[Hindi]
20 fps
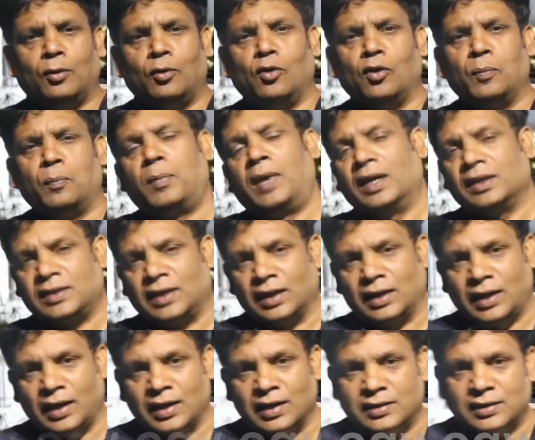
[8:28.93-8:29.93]
लोग बढ़
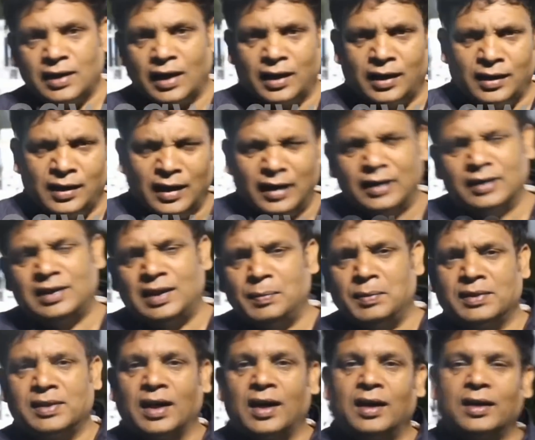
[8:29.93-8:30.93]
चढ़ के हिस्सा लिए
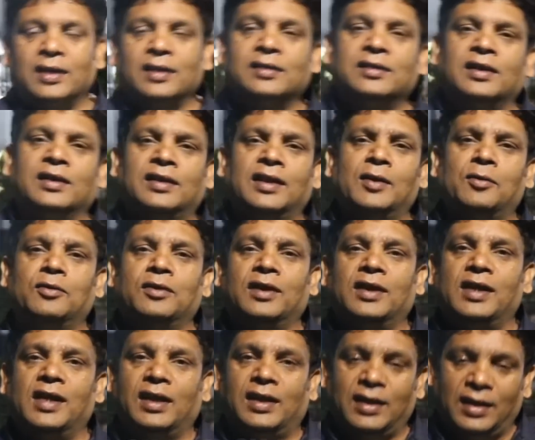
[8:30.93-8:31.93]
किसी भी संगठन थे थे
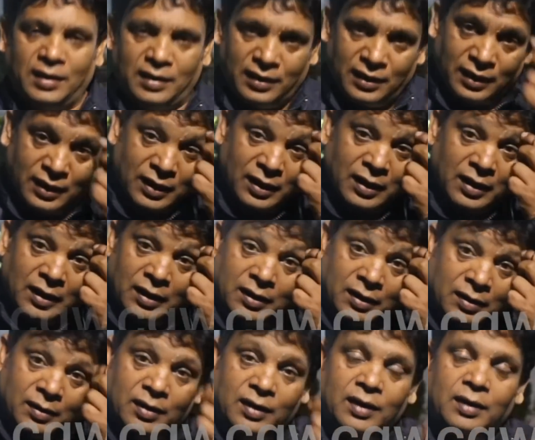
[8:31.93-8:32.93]
उनकी एक ही
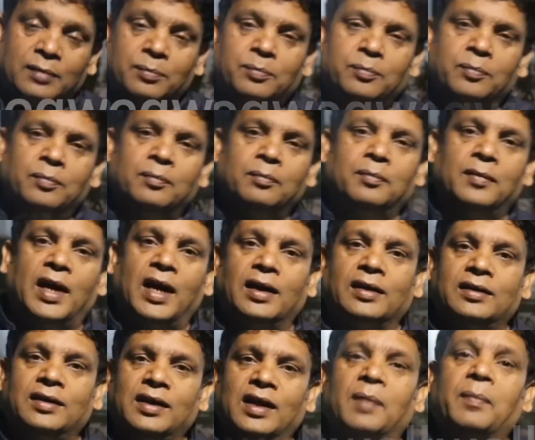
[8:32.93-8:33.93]

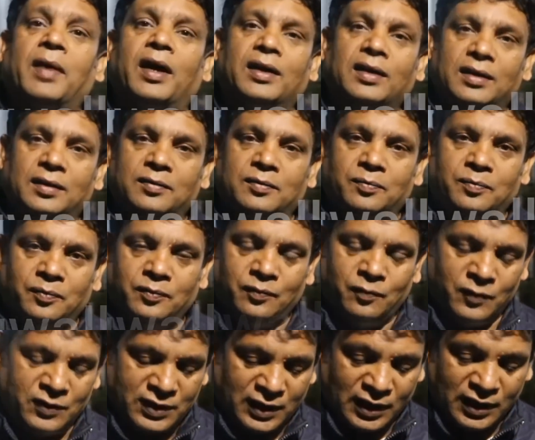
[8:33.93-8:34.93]
मांग थी हमारी
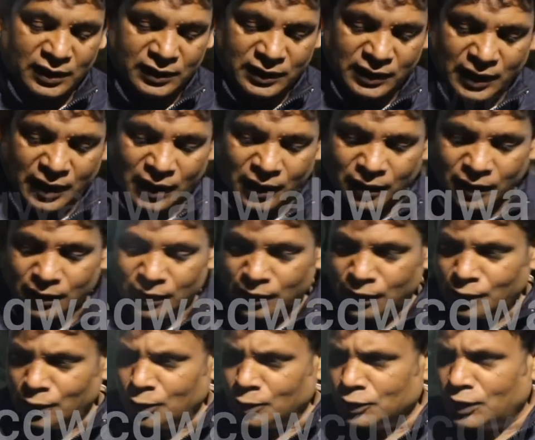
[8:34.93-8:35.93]
विसंगतियाँ
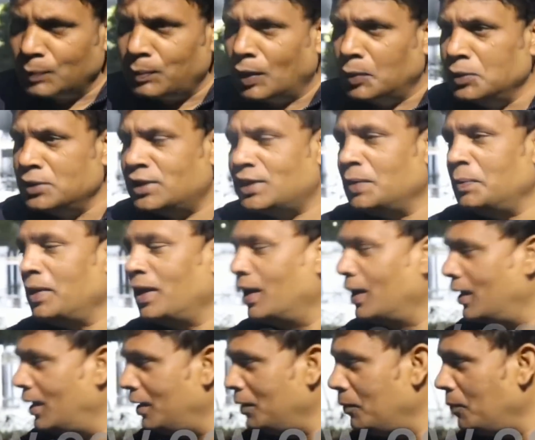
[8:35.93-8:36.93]
तो भविष्य में
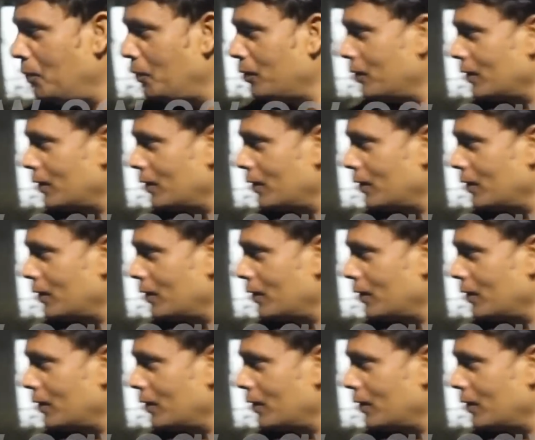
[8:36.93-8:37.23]
अगर